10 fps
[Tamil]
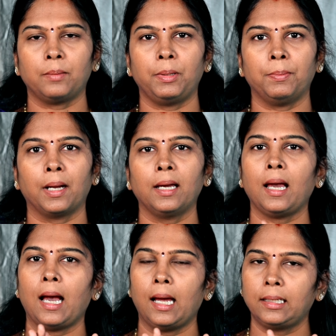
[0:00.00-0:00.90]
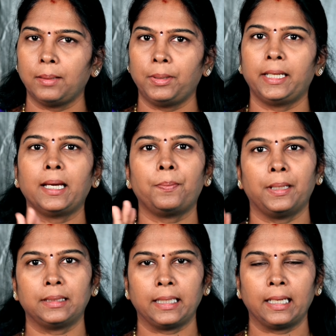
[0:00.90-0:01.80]
அப்படிம்பாங்க ஆட்டோமேட்டிக்காக
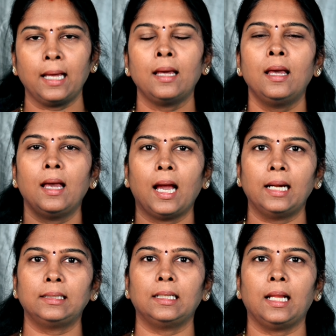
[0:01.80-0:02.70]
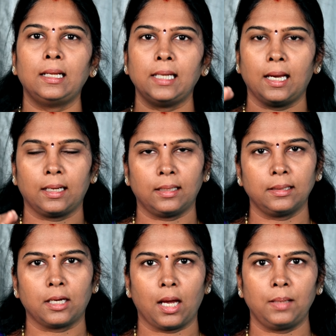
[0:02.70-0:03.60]
பார்த்தீங்கன்னா அடுத்த நாள்
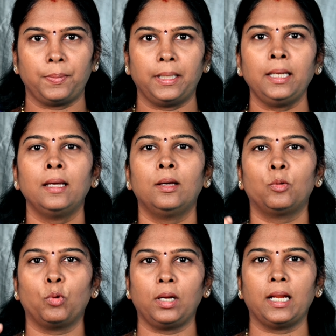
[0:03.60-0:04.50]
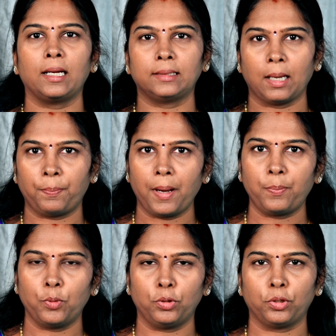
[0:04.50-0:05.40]
யாராவது கால் பண்ணி உங்களுக்கு நாங்கள் தப்பாக
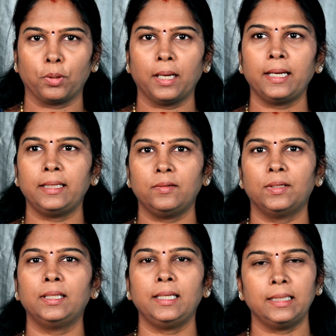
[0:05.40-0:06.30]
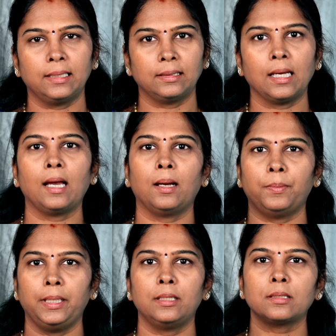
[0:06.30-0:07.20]
போட்டுட்டோங்க இது வந்து இதுக்கு தான்
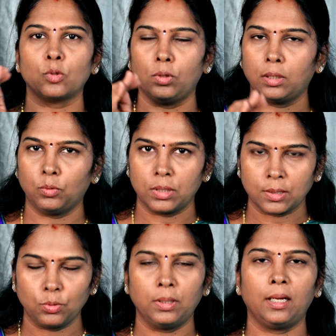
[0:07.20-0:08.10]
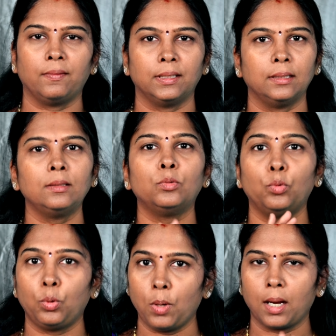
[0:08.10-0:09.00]
அப்படின்னு சொல்கிற ஒரு சூழ்நிலை வந்து
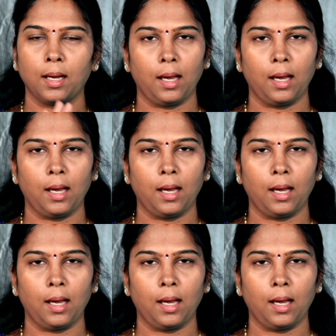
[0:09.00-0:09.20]
உருவாக